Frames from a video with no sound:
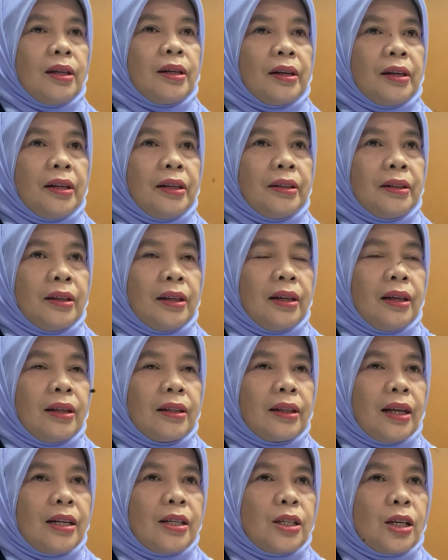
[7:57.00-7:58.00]
Dengerin
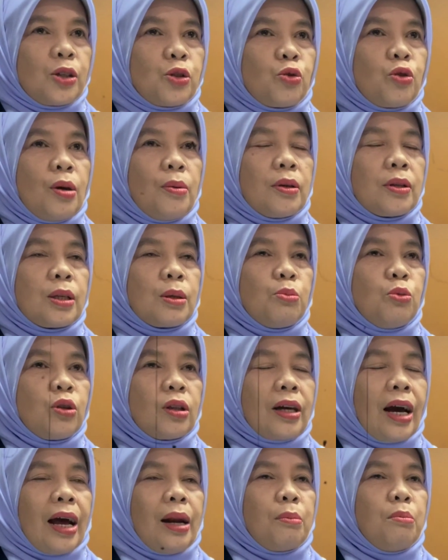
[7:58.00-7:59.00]
tadi saya sudah
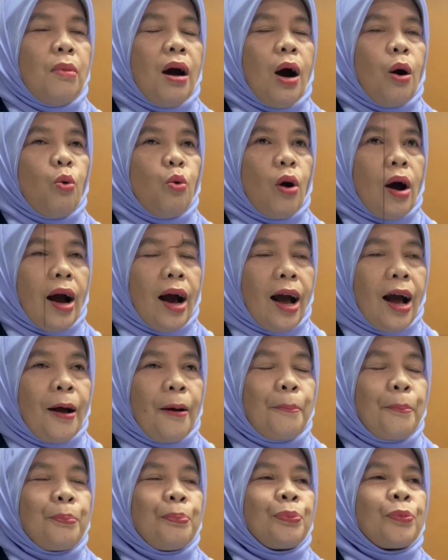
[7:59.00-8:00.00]
sebutkan bahwa hmm.